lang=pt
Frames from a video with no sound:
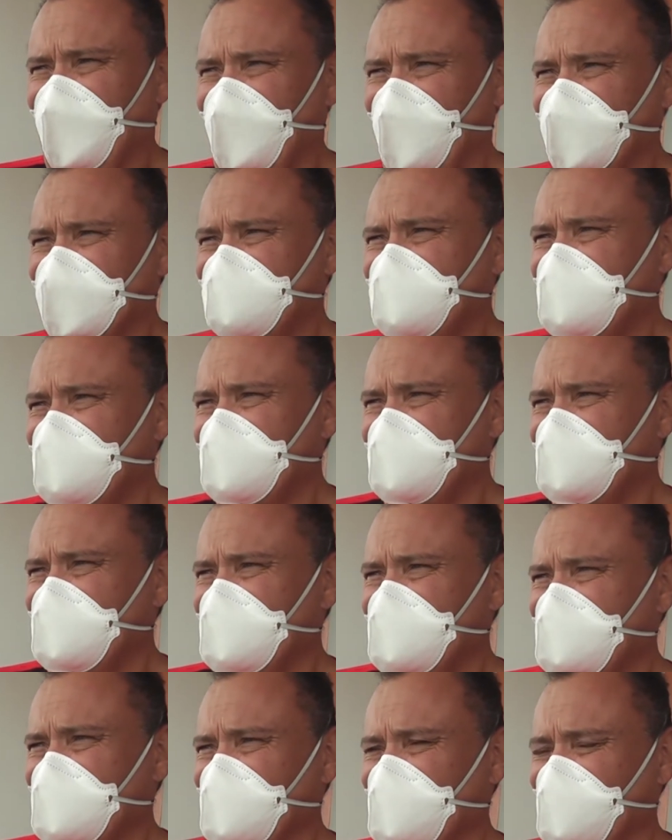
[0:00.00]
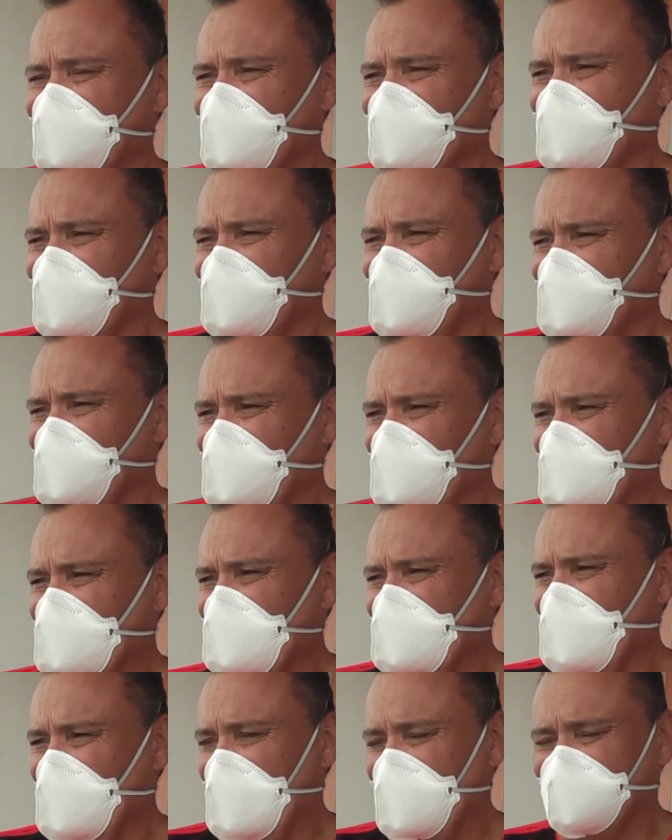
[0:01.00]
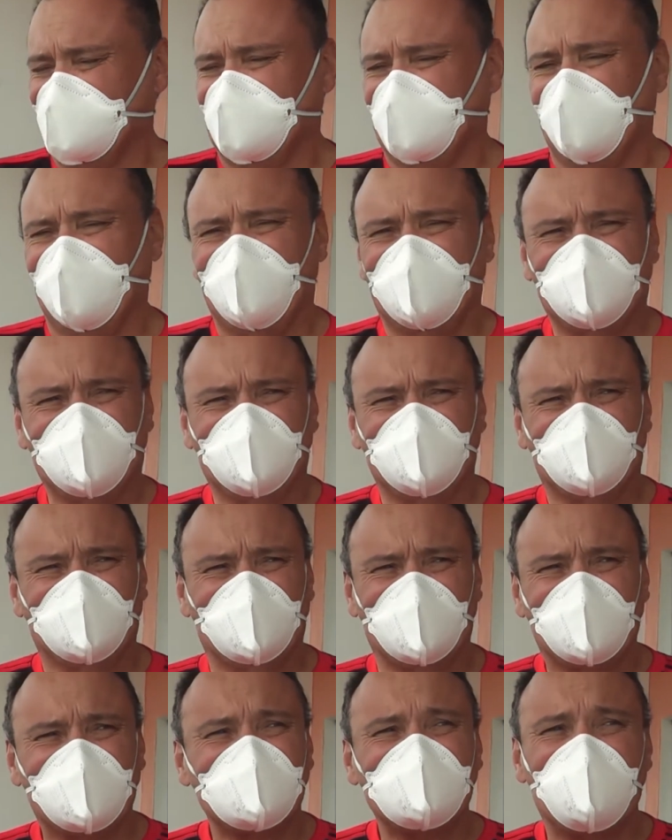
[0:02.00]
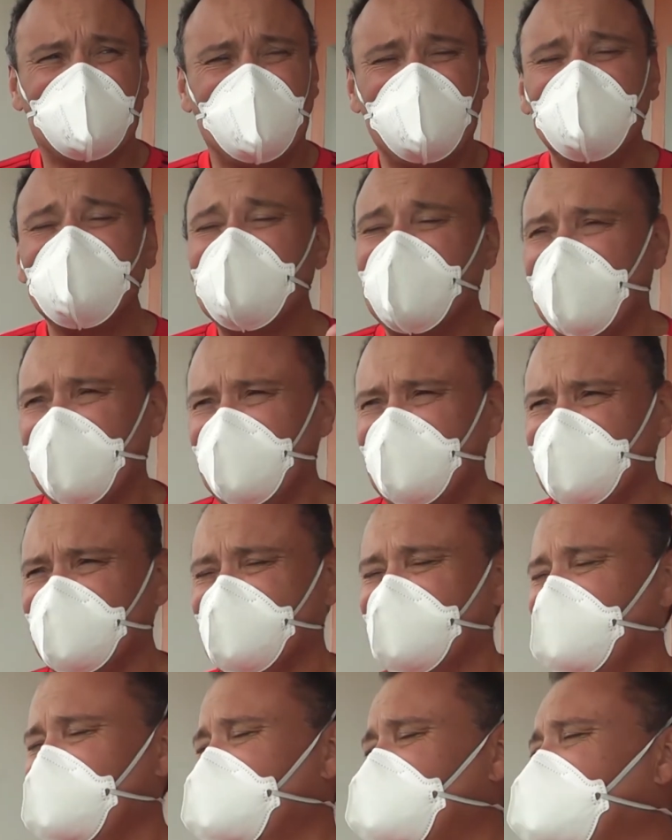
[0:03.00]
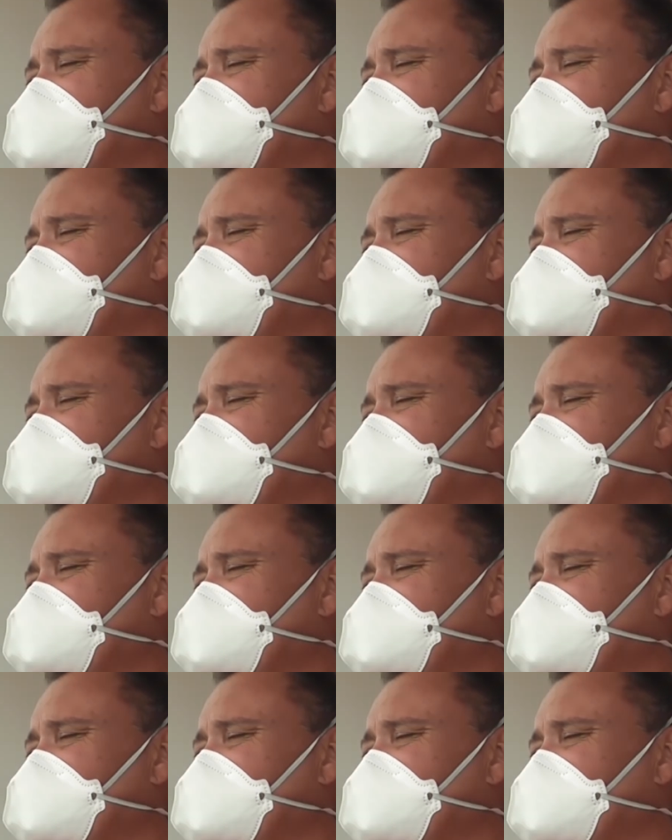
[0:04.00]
hoje o, o, o, acho que um dos grandes remédios né,